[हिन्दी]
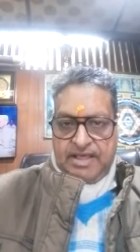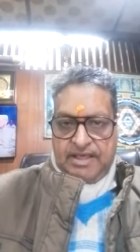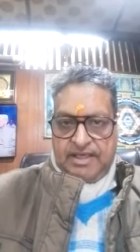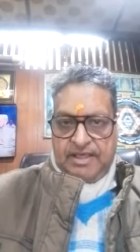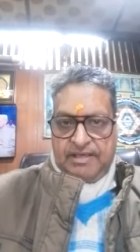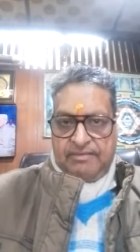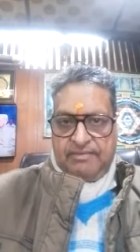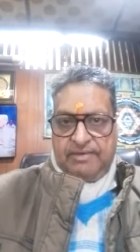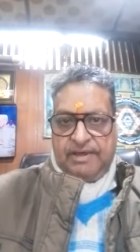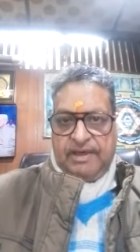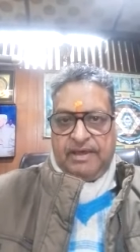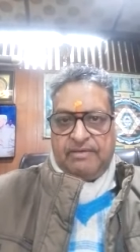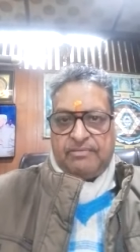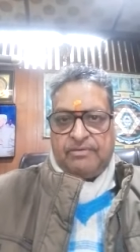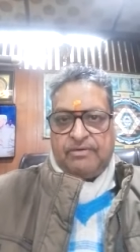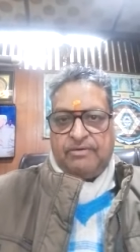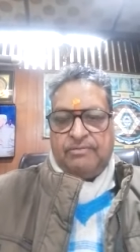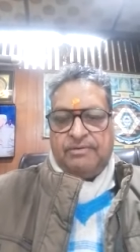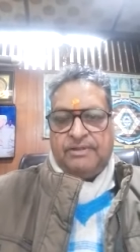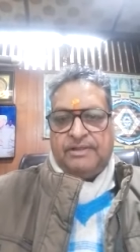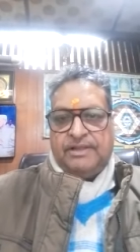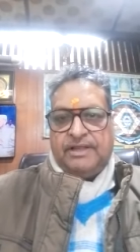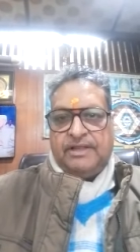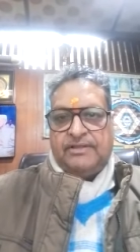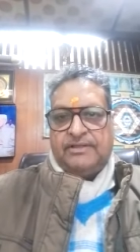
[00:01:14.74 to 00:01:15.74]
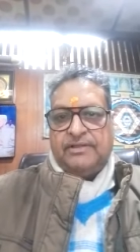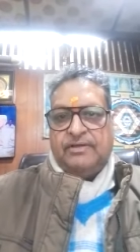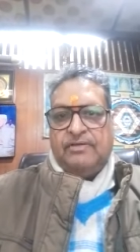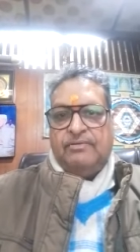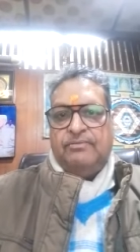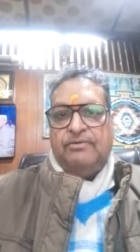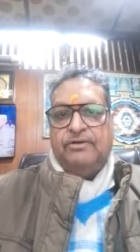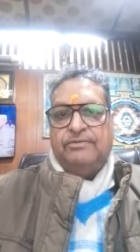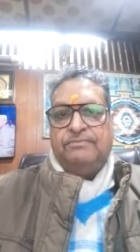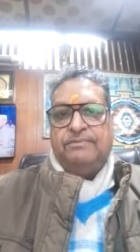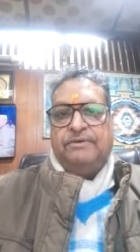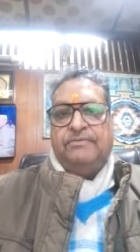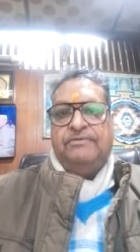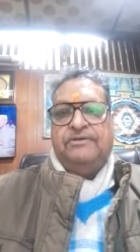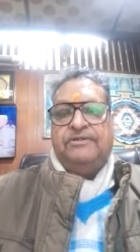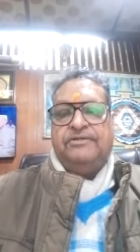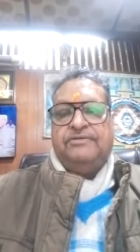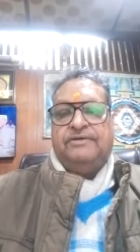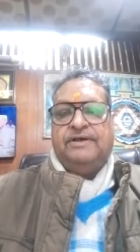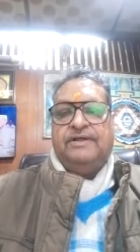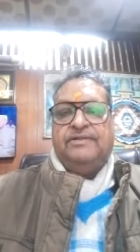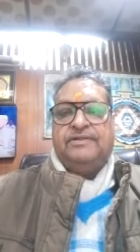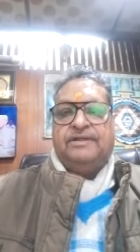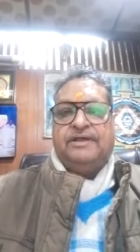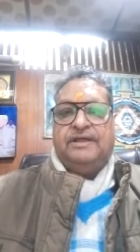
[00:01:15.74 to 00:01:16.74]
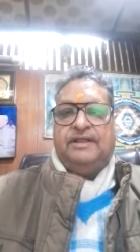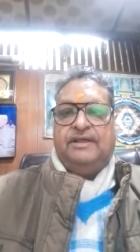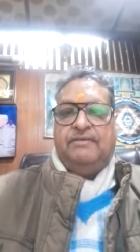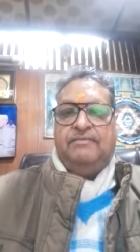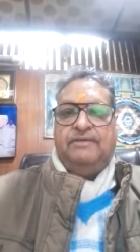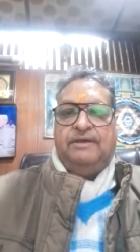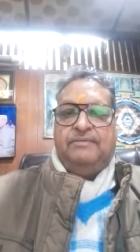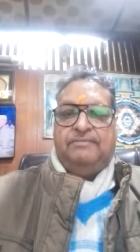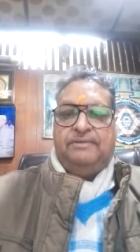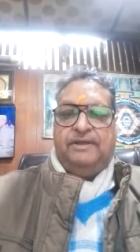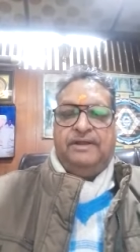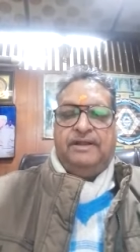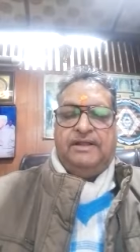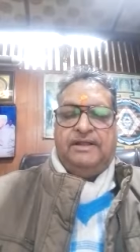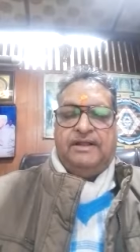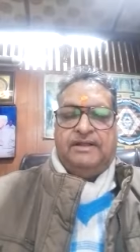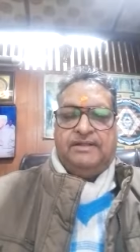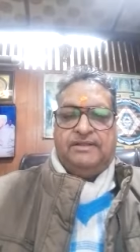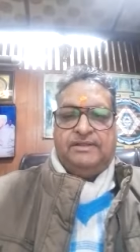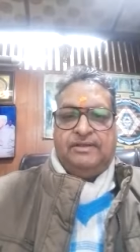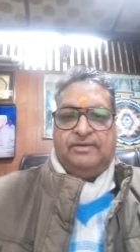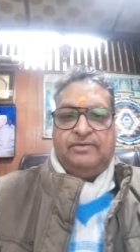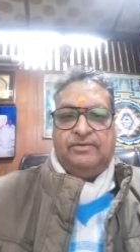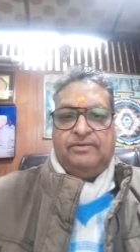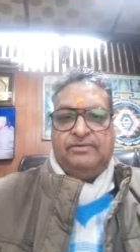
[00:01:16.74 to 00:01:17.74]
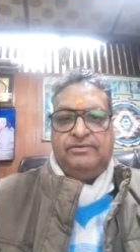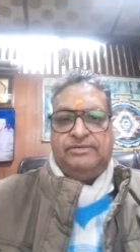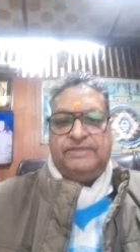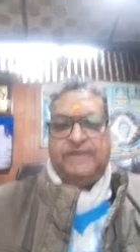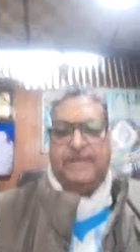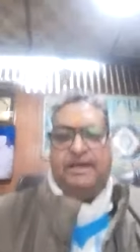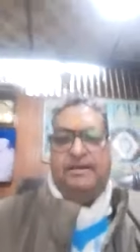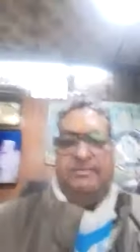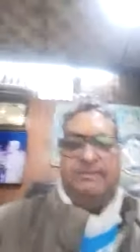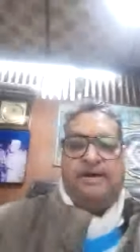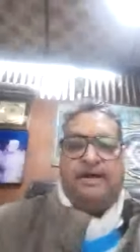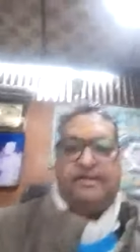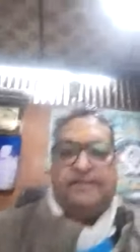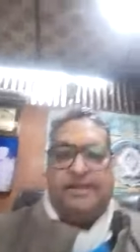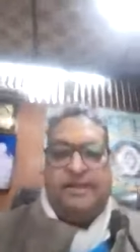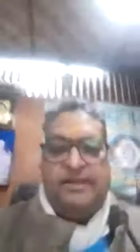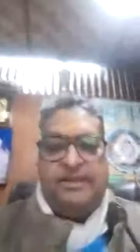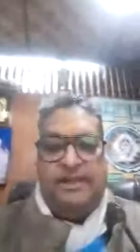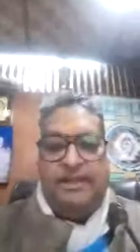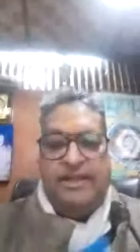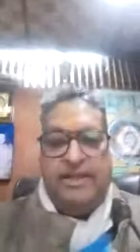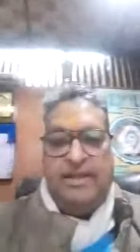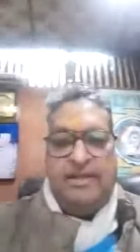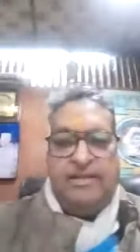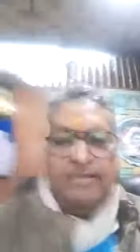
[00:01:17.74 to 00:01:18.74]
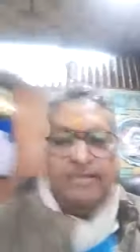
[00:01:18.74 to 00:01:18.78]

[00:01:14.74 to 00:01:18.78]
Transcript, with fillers: ये मैं आपको बताता हूँ मुझ पर विश्वास करें मैं अपील करता हूँ जय माता दी